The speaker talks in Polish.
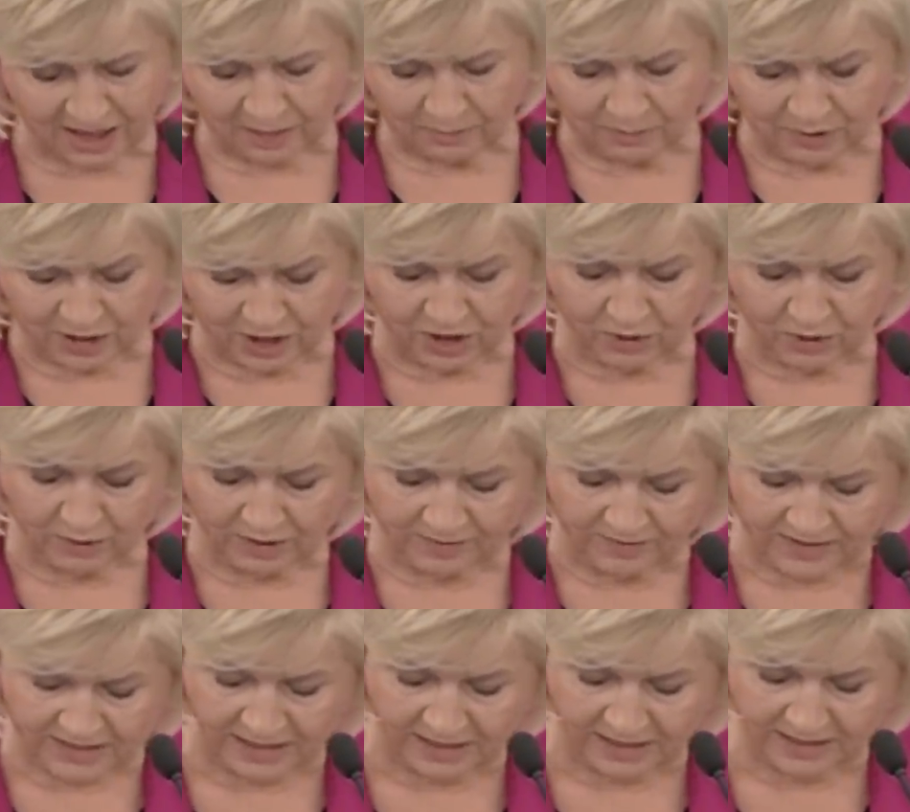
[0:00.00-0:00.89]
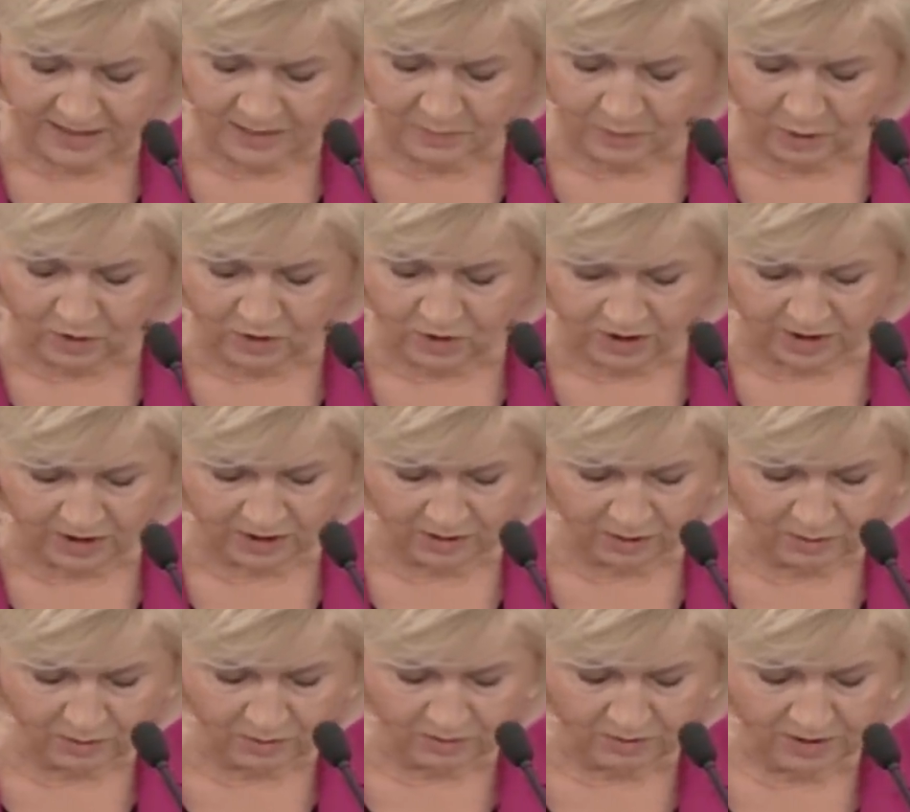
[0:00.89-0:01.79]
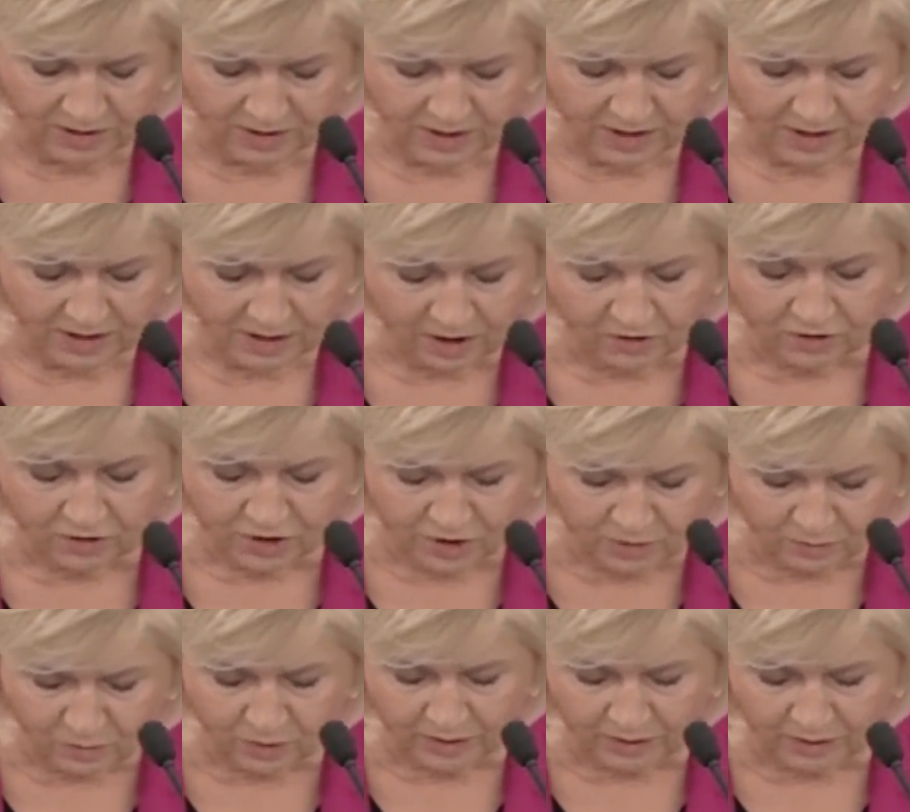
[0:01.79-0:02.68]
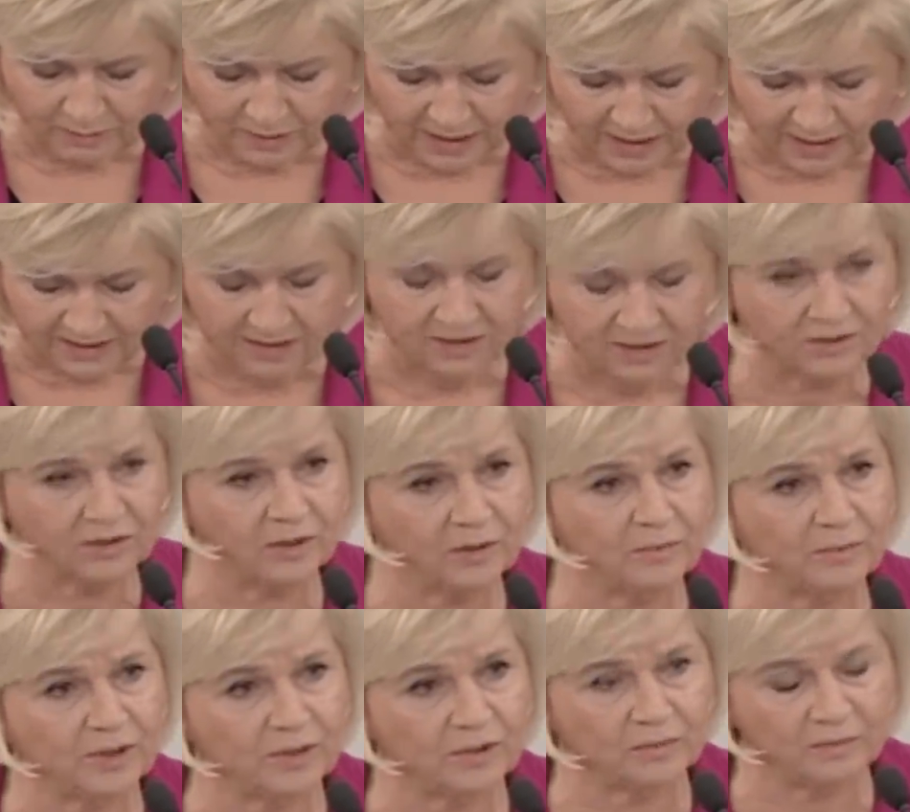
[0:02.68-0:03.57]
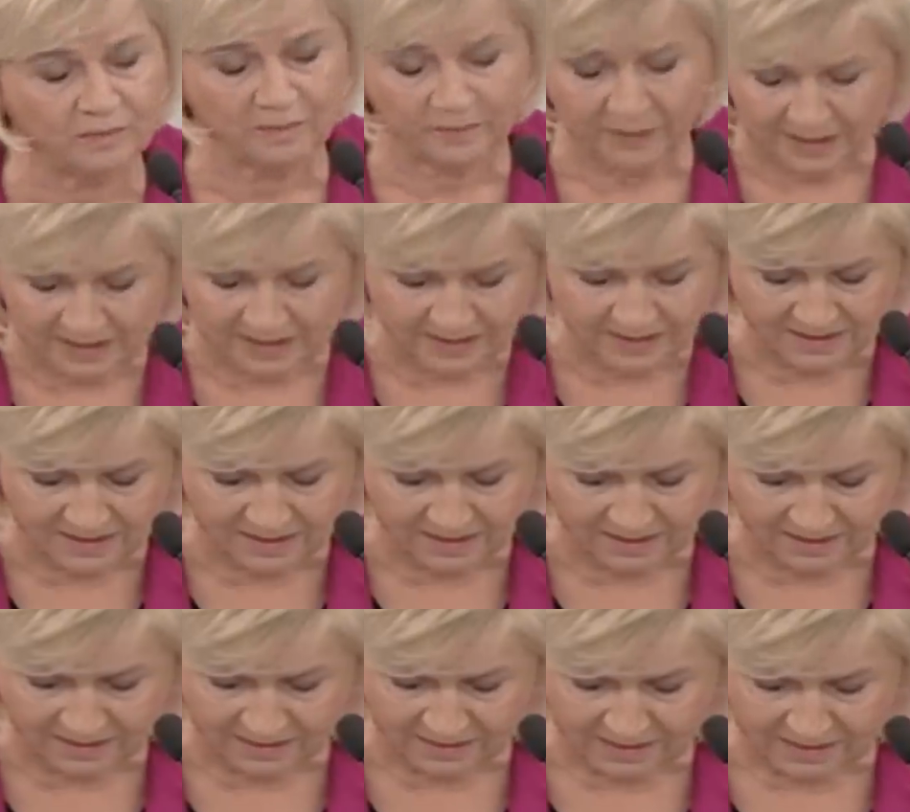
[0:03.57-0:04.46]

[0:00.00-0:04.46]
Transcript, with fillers: przeszła w stan spoczynku i otrzymuje bardzo dobrą pensję.